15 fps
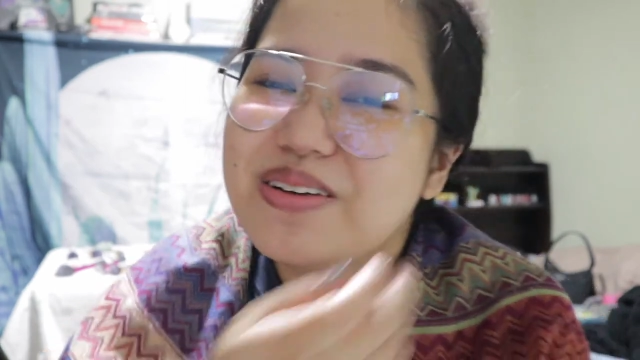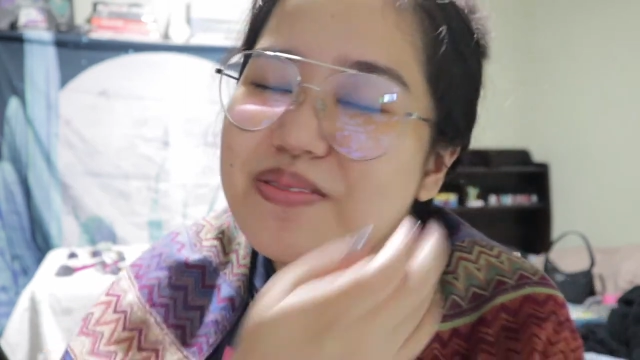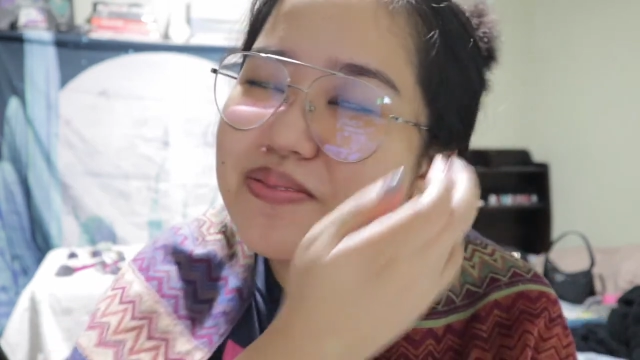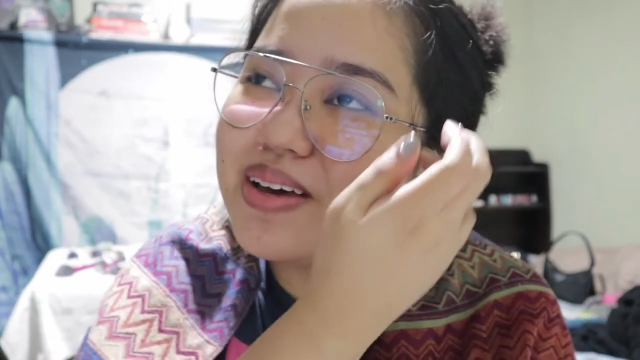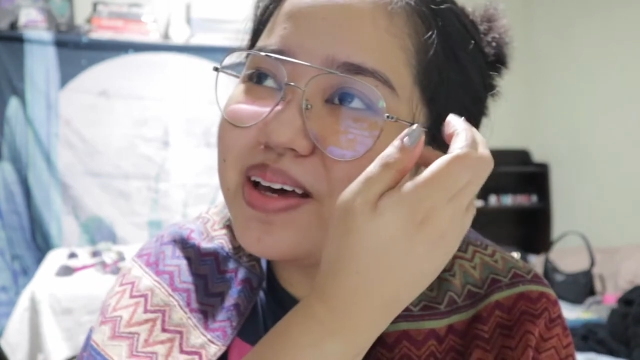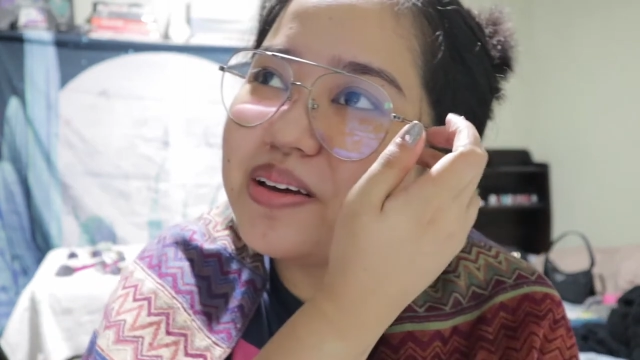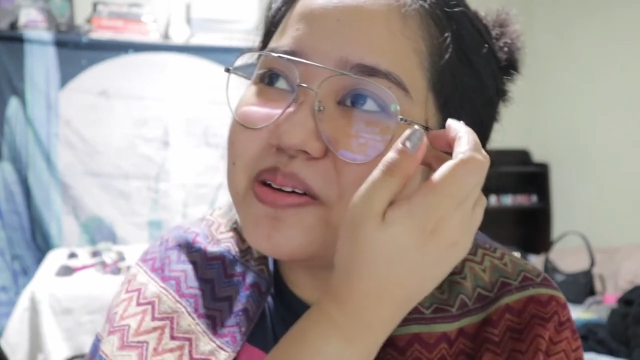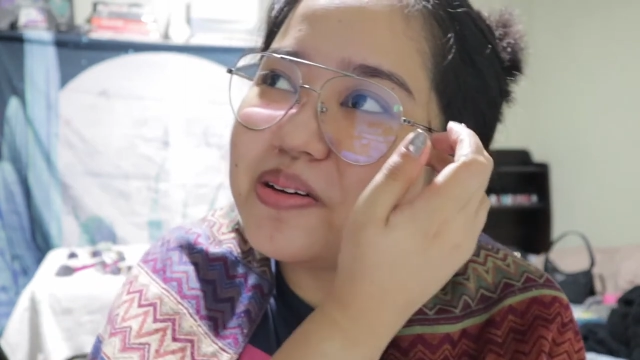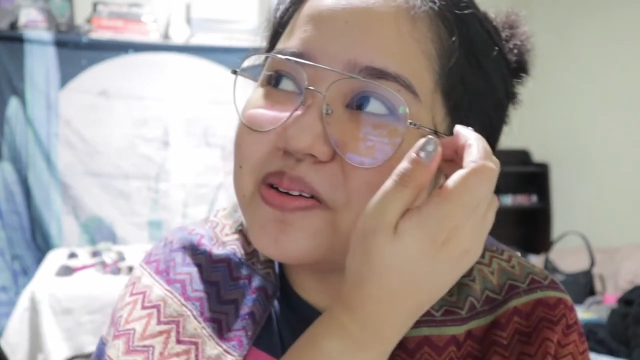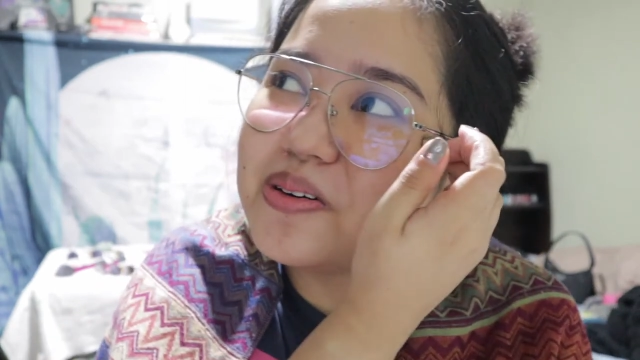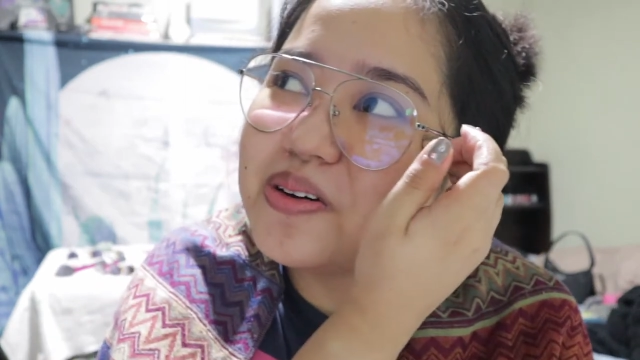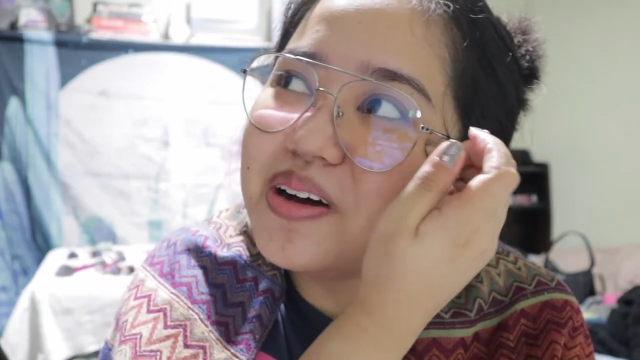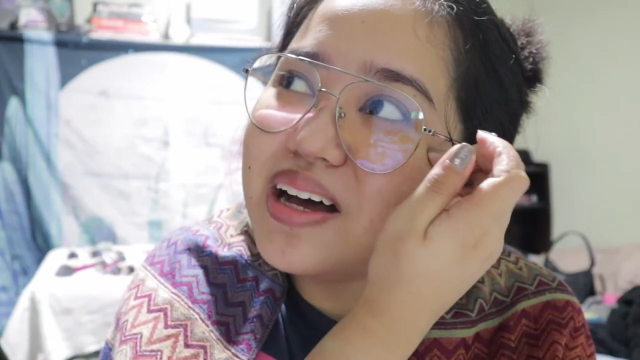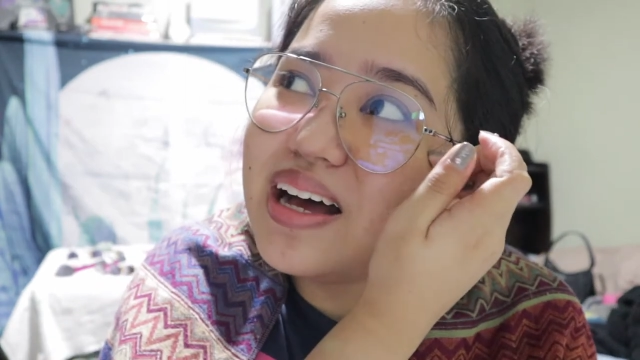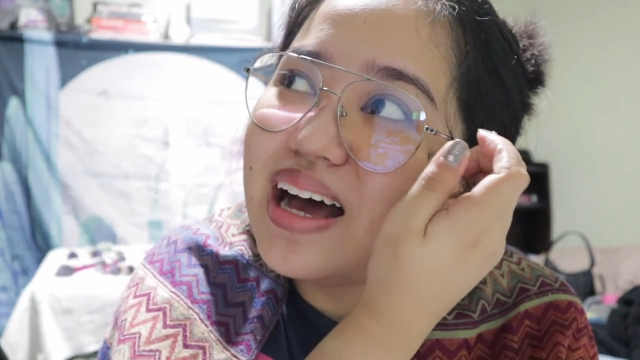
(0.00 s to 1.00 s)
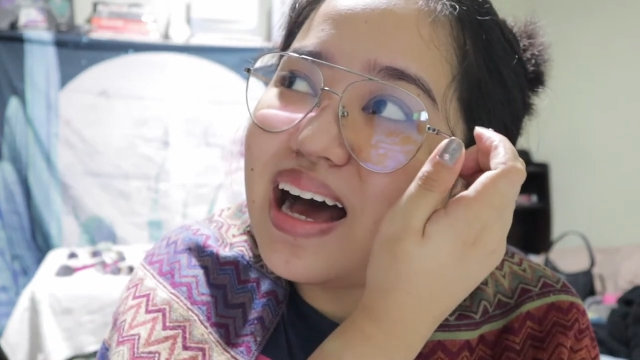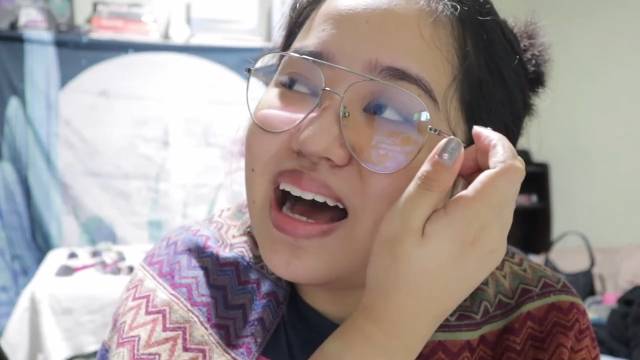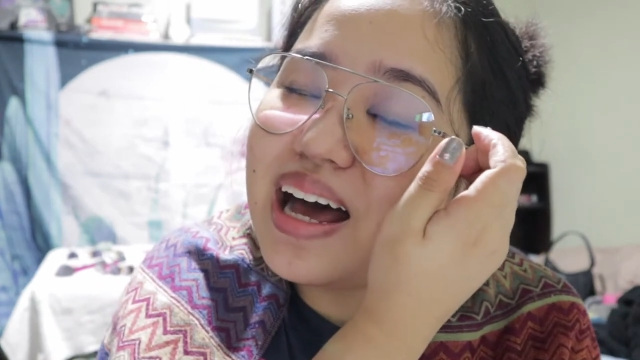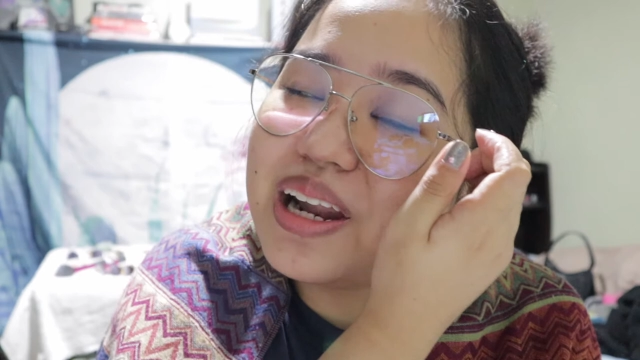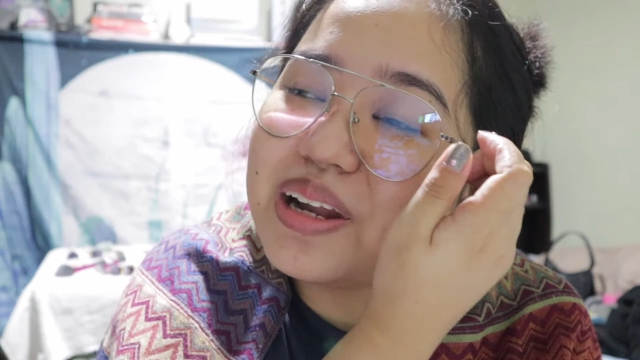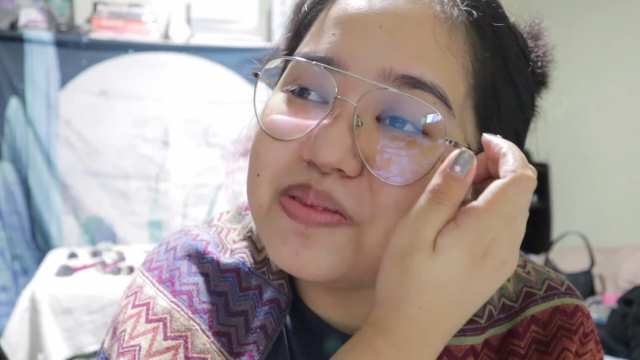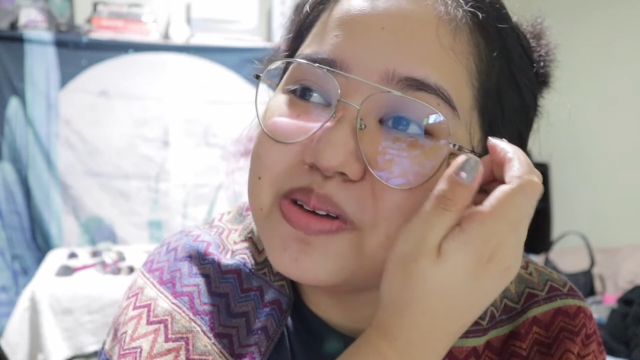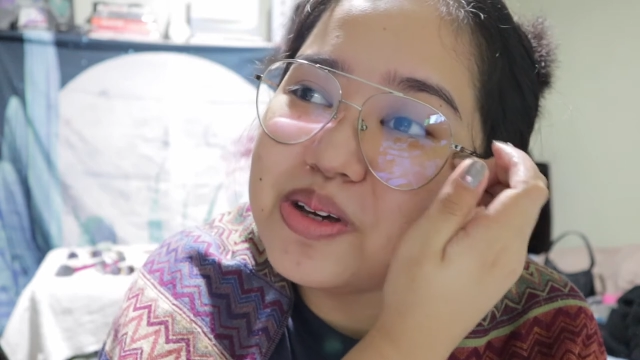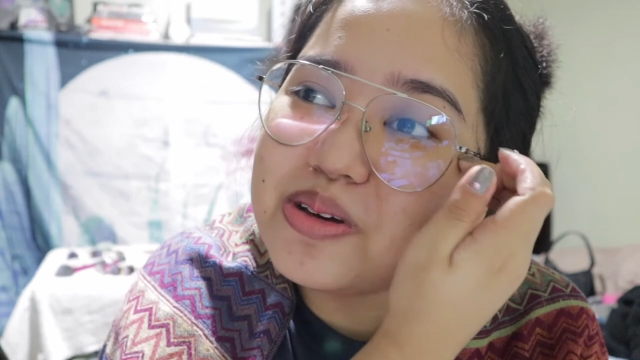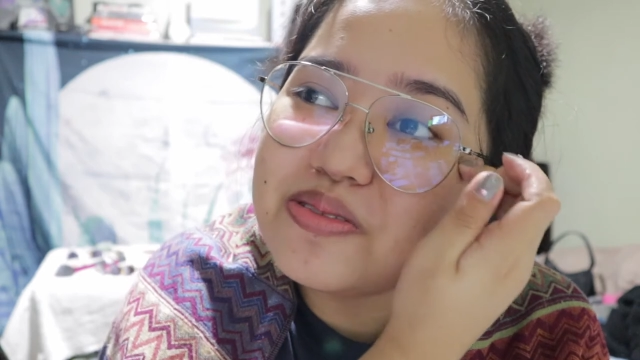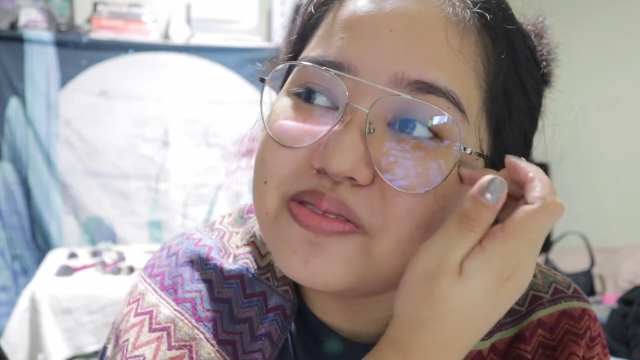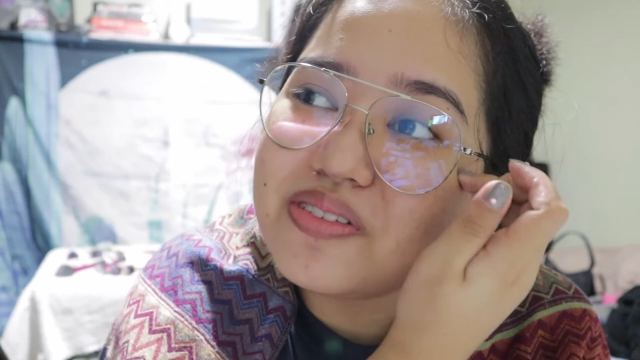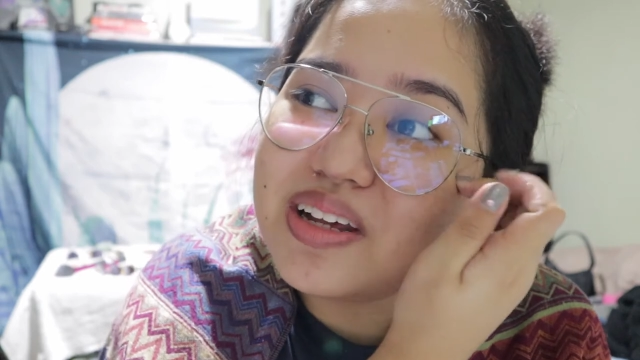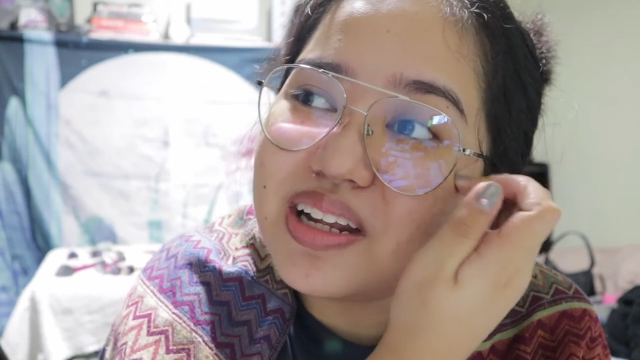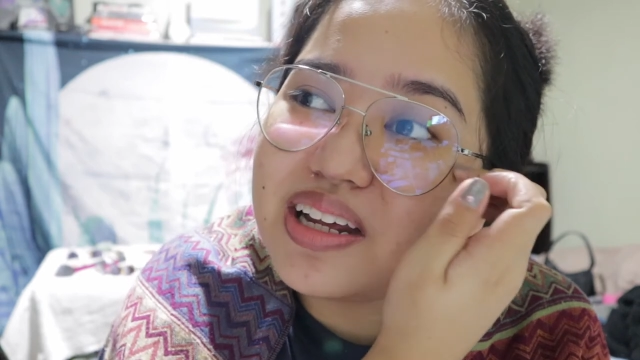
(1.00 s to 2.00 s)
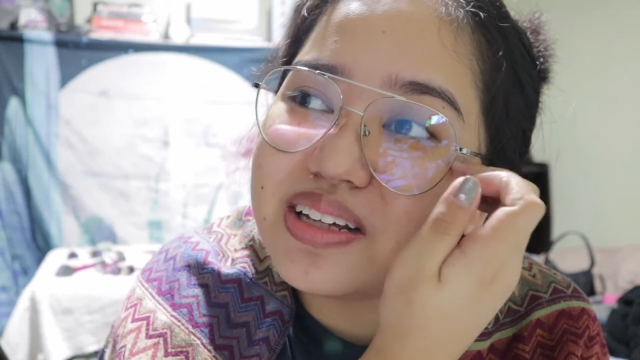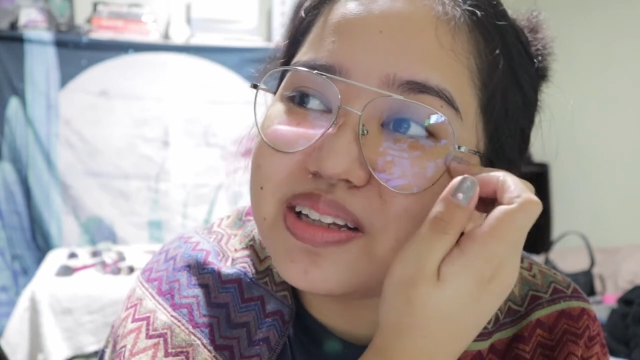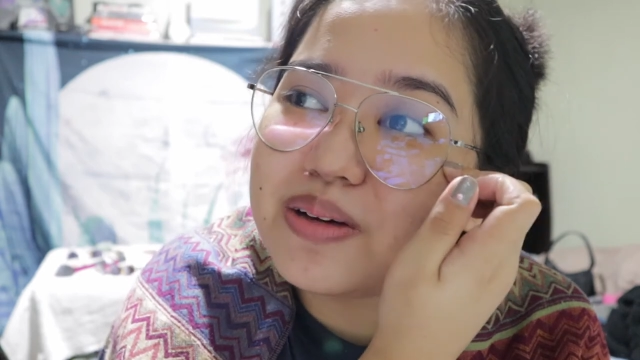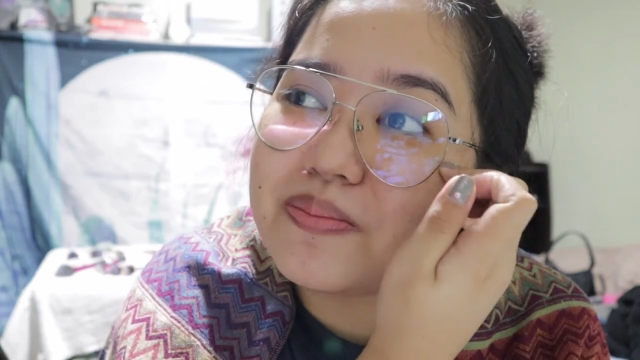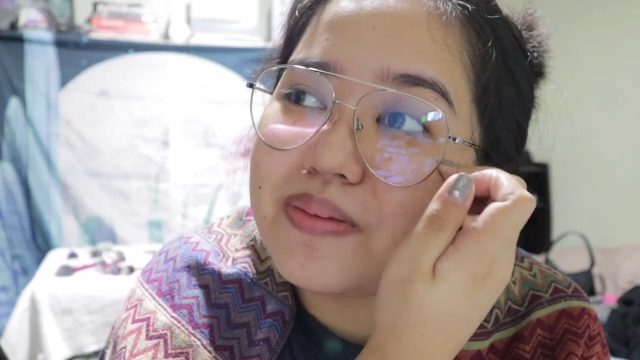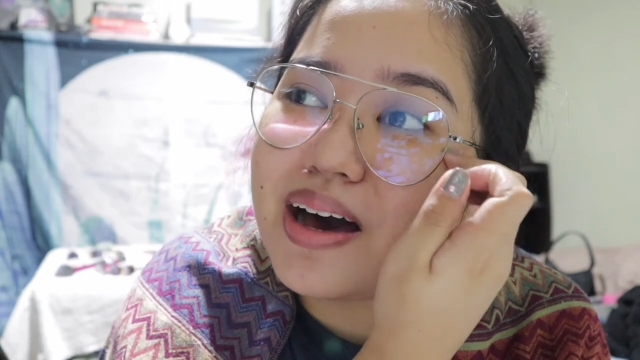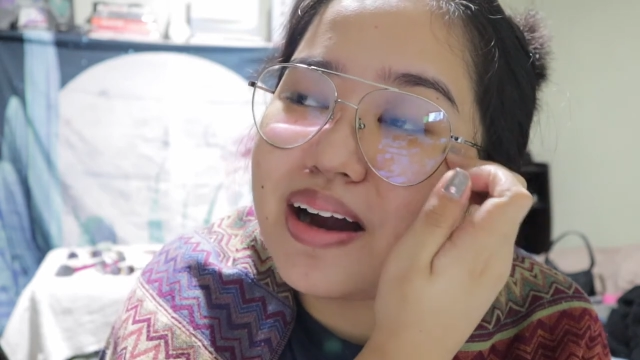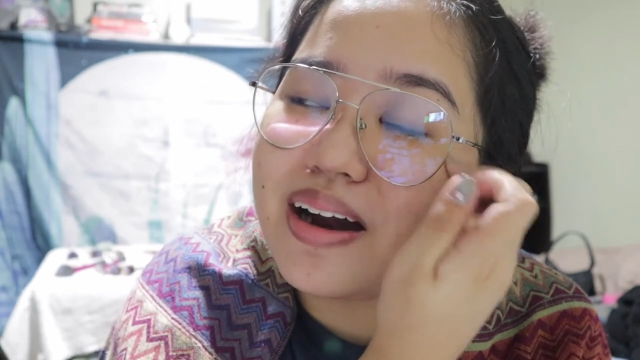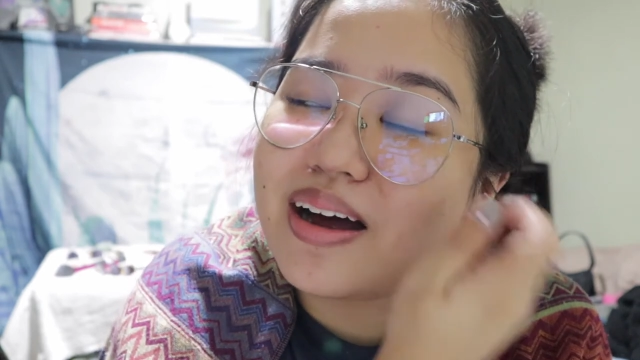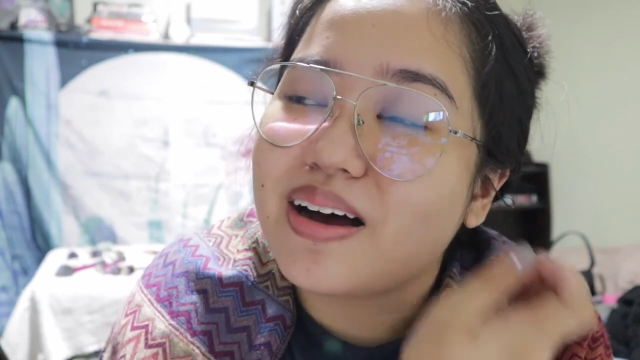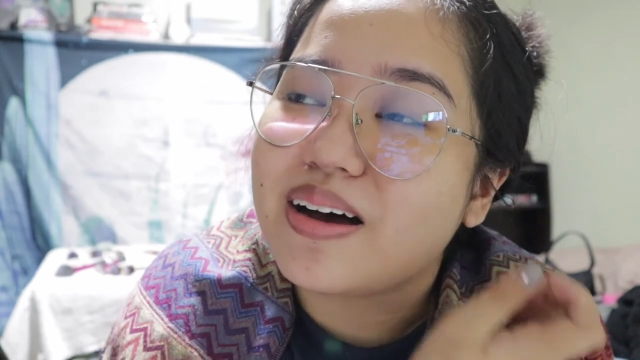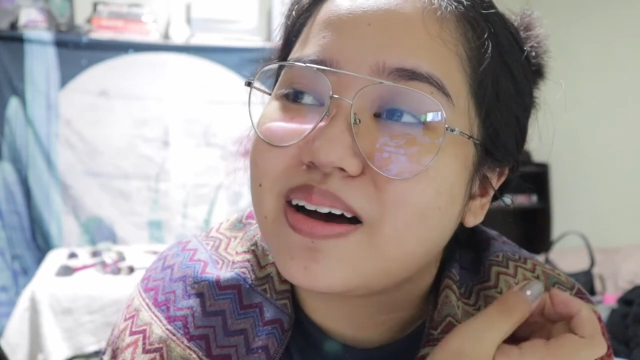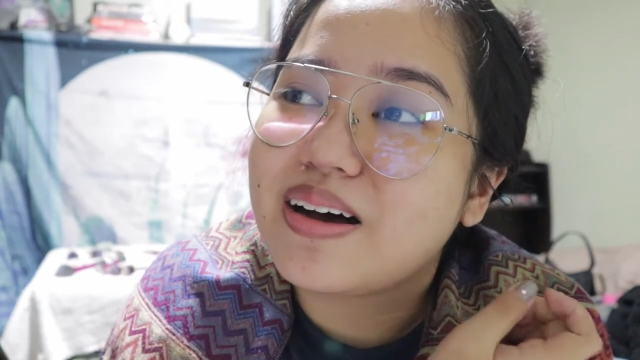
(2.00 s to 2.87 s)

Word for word: pero alam niyo yung feeling na para